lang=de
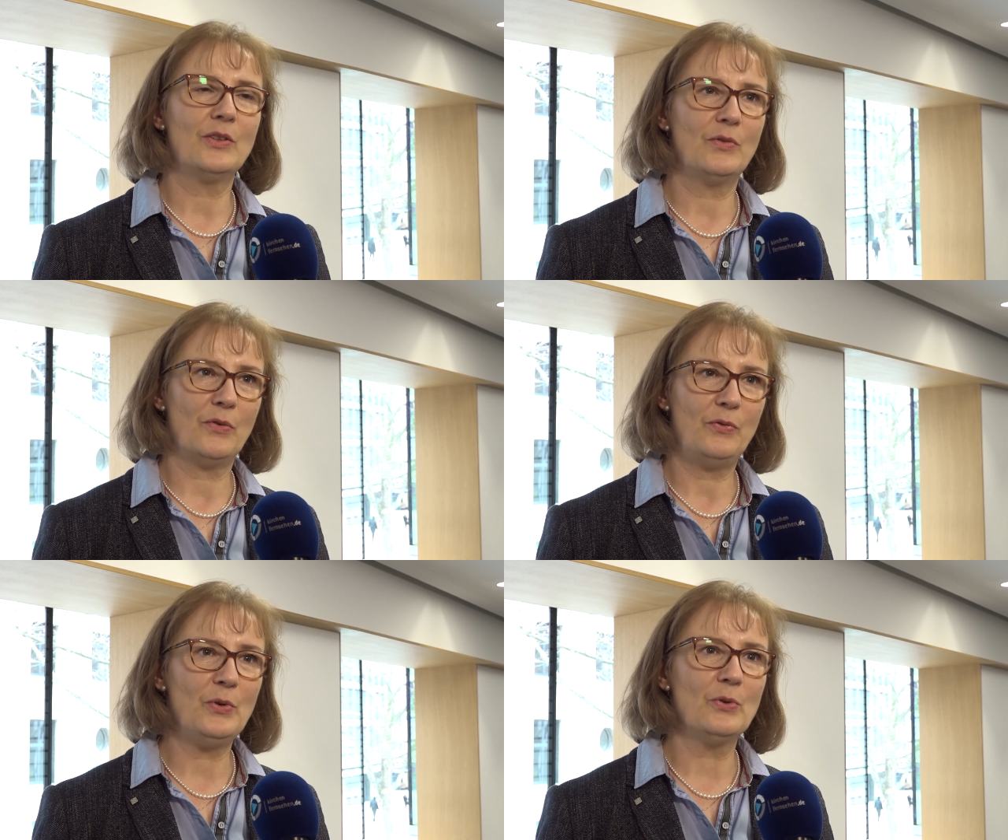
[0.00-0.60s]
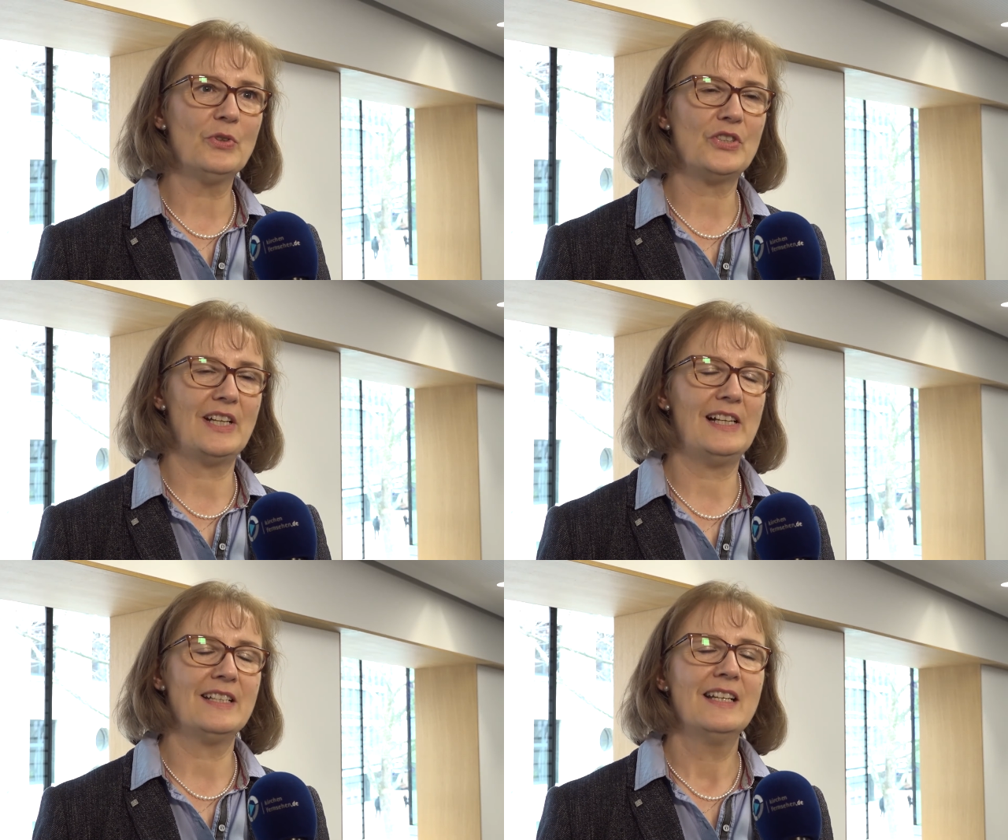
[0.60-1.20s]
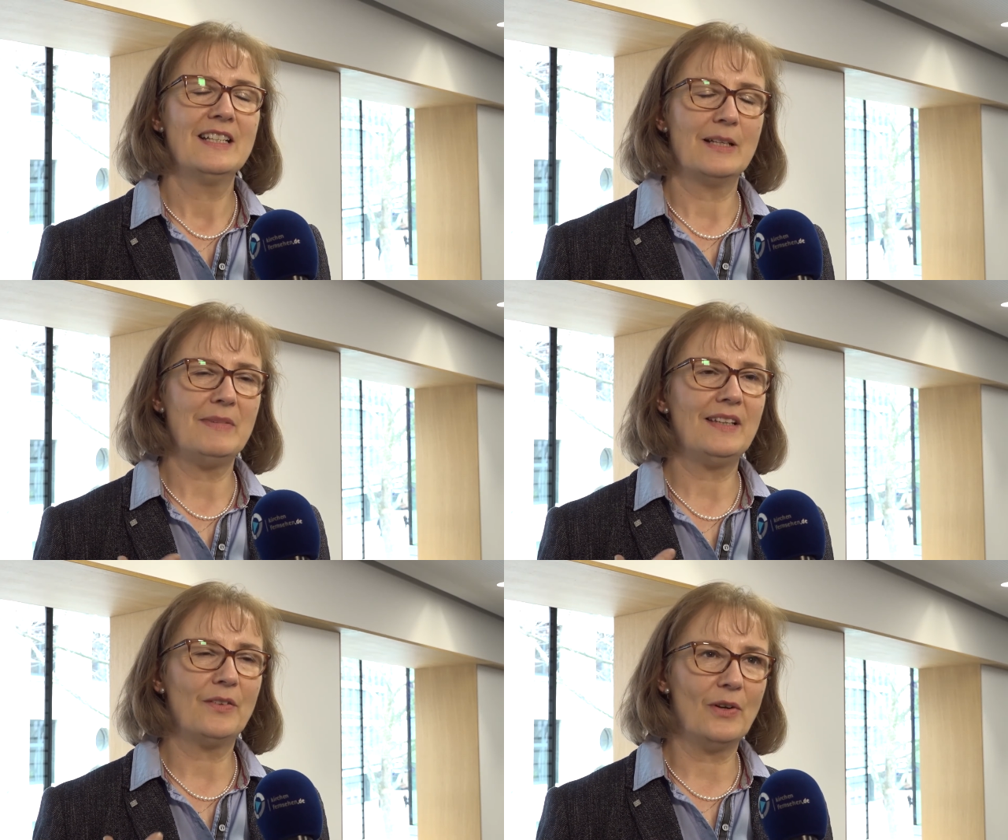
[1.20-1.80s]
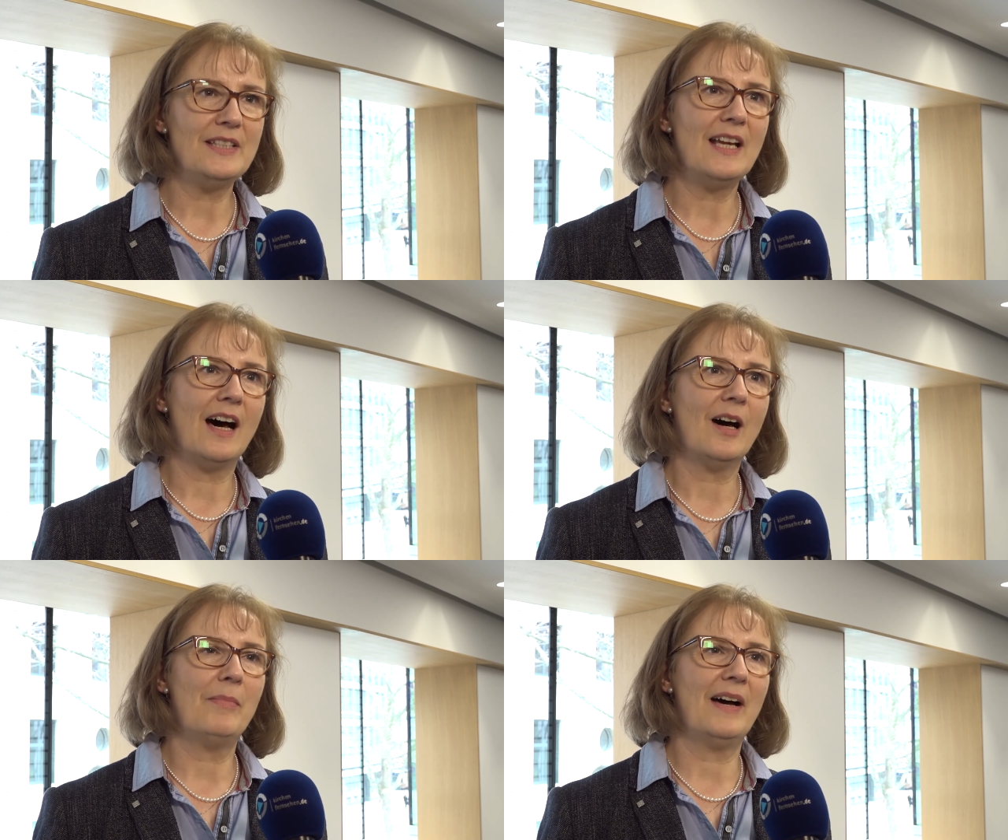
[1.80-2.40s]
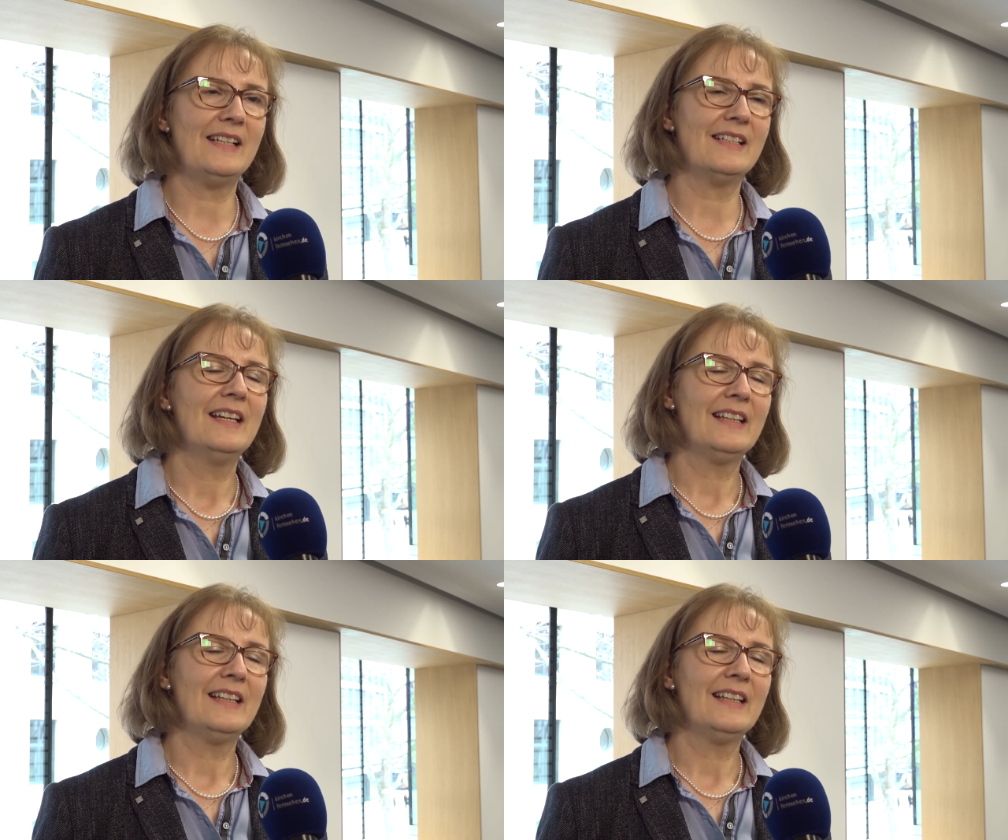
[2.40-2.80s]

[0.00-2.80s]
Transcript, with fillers: zur Verfügung stellt, damit solche Arbeit